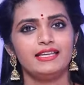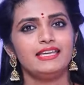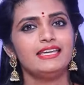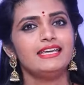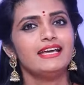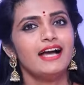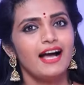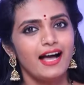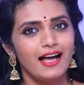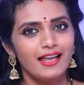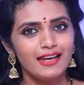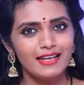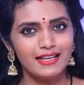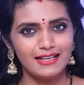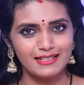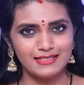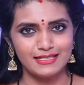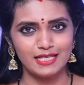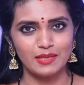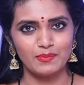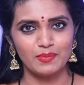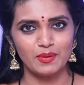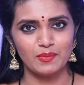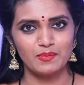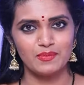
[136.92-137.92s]
ఈ ఆలయ
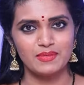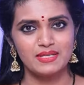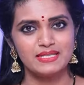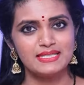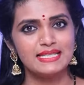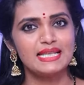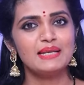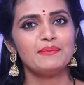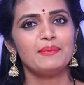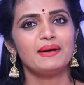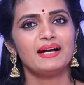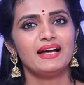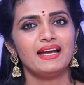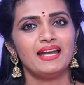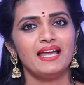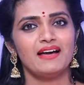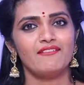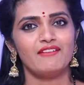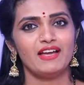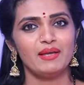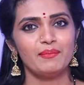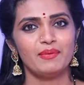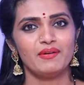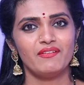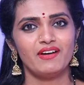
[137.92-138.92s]
శిల్పం శిల్పకళా
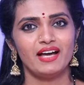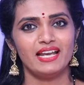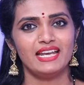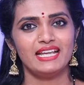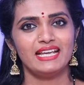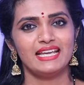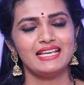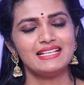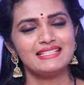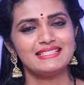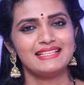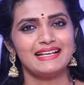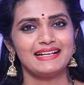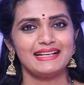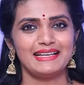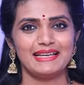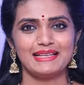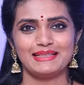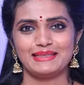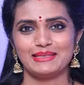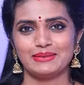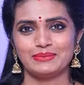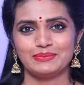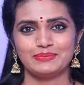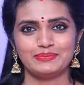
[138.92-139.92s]
వైభవానికి
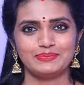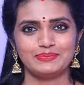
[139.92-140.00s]
సంకేతం